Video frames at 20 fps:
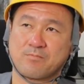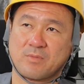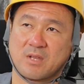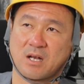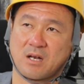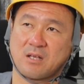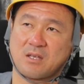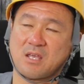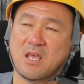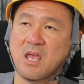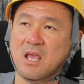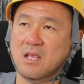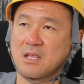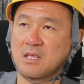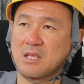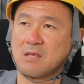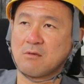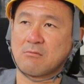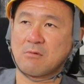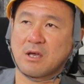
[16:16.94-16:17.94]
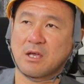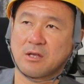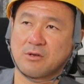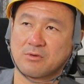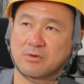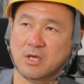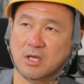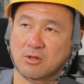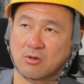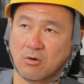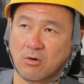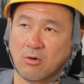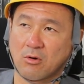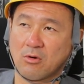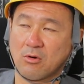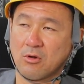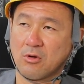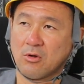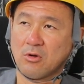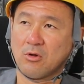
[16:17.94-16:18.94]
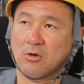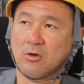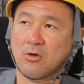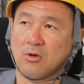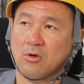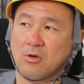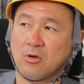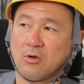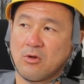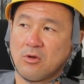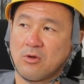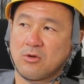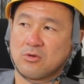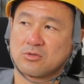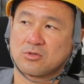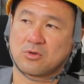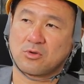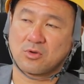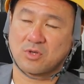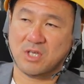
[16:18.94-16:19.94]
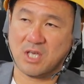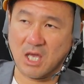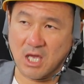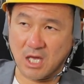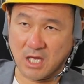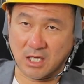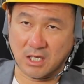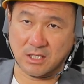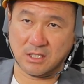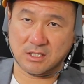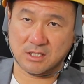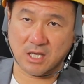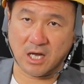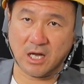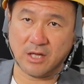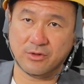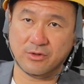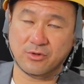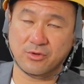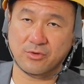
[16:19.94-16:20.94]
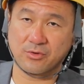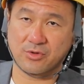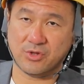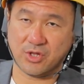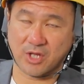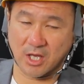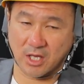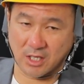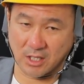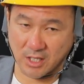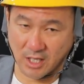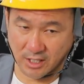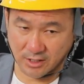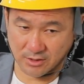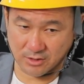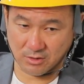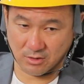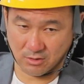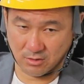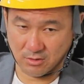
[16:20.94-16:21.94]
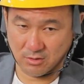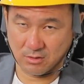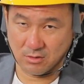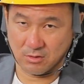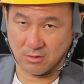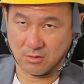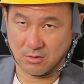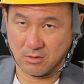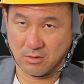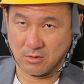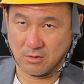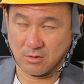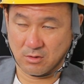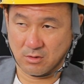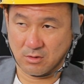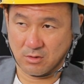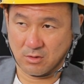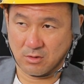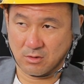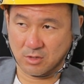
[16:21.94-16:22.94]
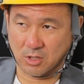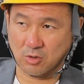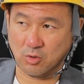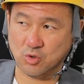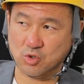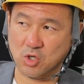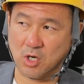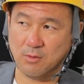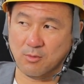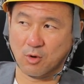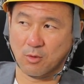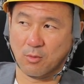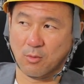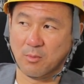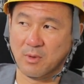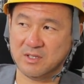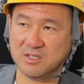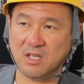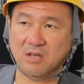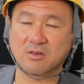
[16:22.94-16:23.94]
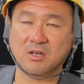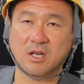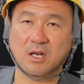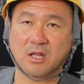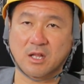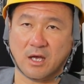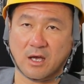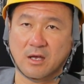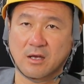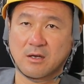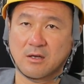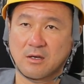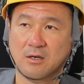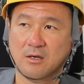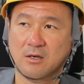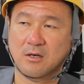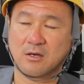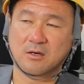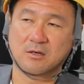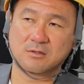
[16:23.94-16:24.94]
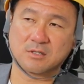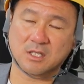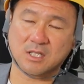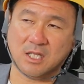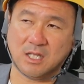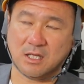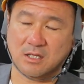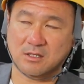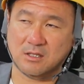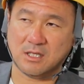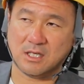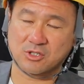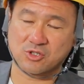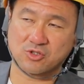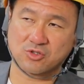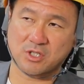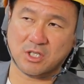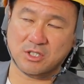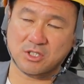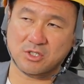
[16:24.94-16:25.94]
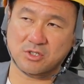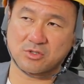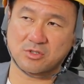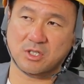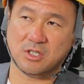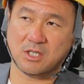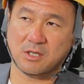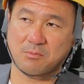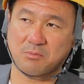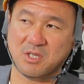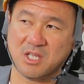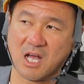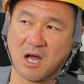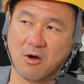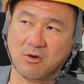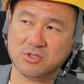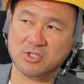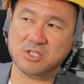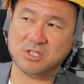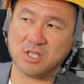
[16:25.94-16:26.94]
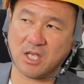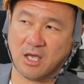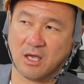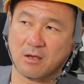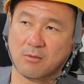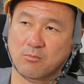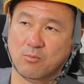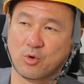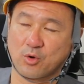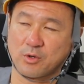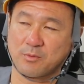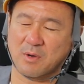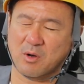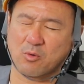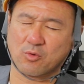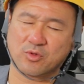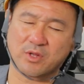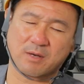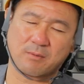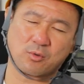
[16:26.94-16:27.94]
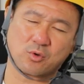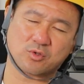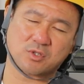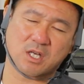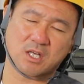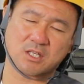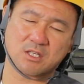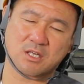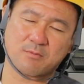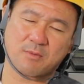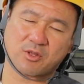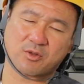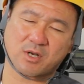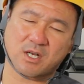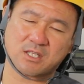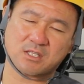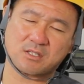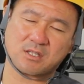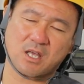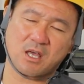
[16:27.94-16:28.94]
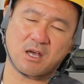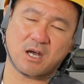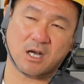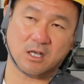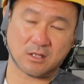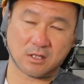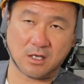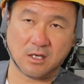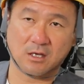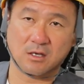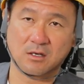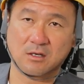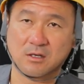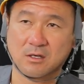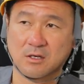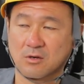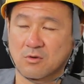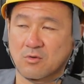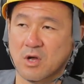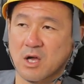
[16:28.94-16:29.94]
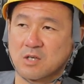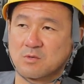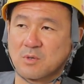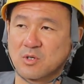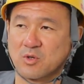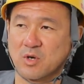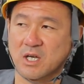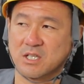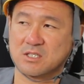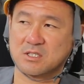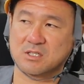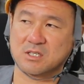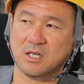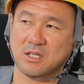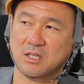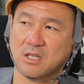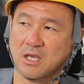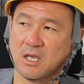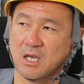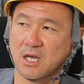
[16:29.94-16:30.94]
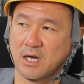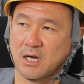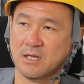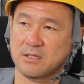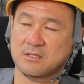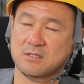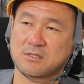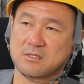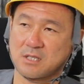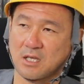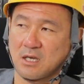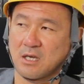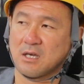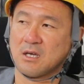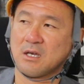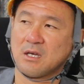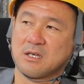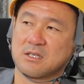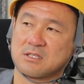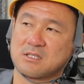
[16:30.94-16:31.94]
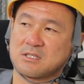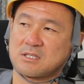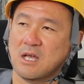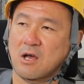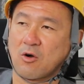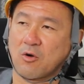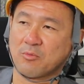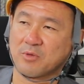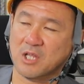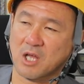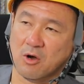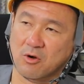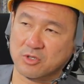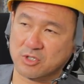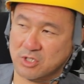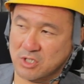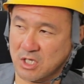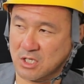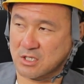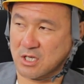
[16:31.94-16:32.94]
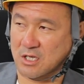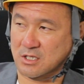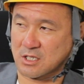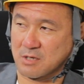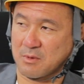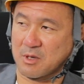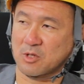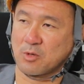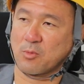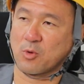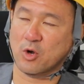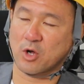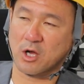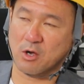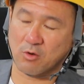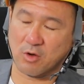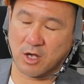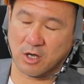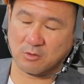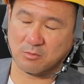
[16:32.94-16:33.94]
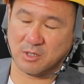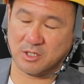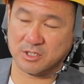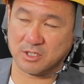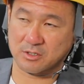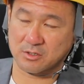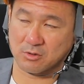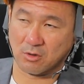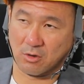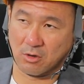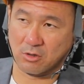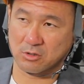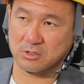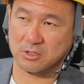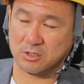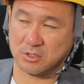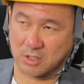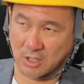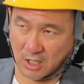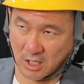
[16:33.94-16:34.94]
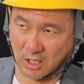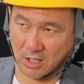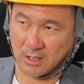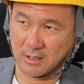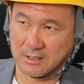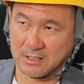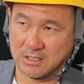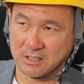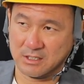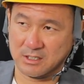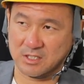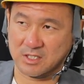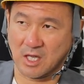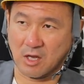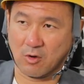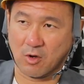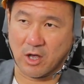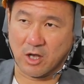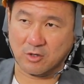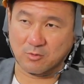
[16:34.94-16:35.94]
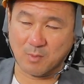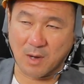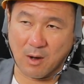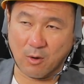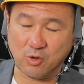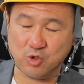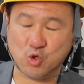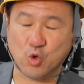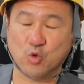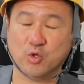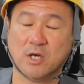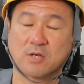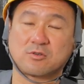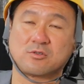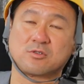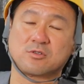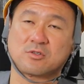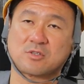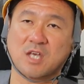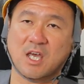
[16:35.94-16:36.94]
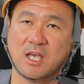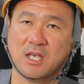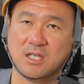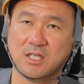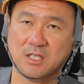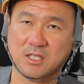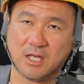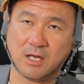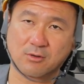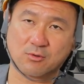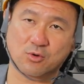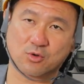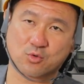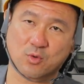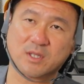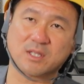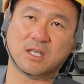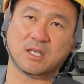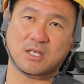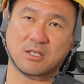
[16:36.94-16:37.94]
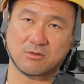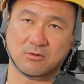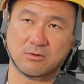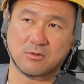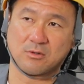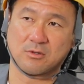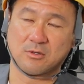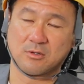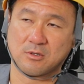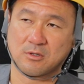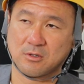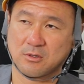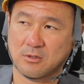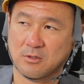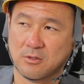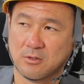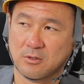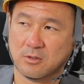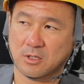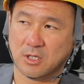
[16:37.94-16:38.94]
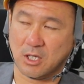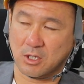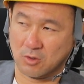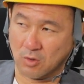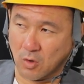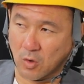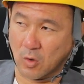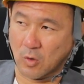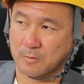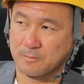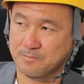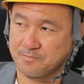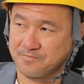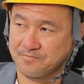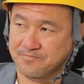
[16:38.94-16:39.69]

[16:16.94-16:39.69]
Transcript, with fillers: だから現金は減るけどその経費に参入できないんですよで土地はもう全く入れれないでただな10年20年で見直しでもう今こんなもう3000万の価値ねえやって500万の価値しかねえやって言って資産を見直して3000万のものが500万ですよって言って2500万を焼却経費に入れることはできるけど